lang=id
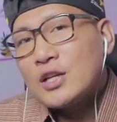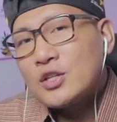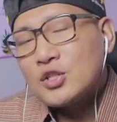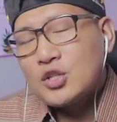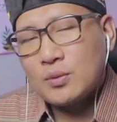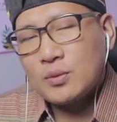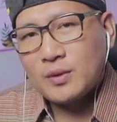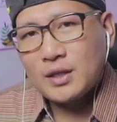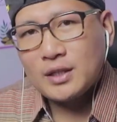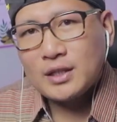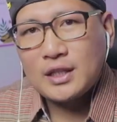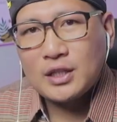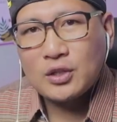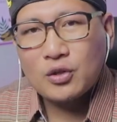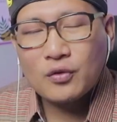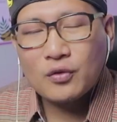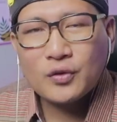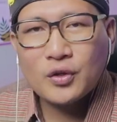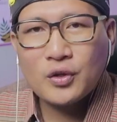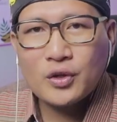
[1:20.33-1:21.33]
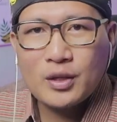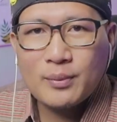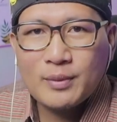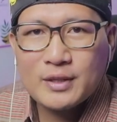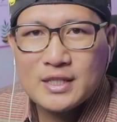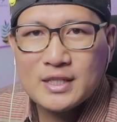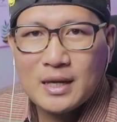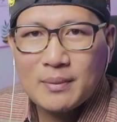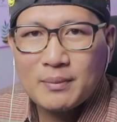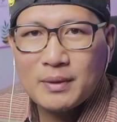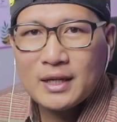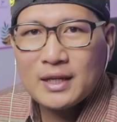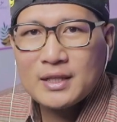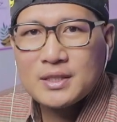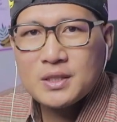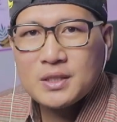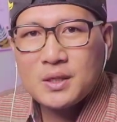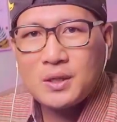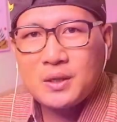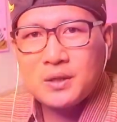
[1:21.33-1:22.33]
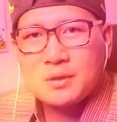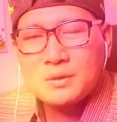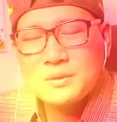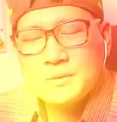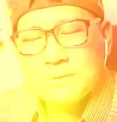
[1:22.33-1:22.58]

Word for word: Jom kita tengok videonya bersama Let's go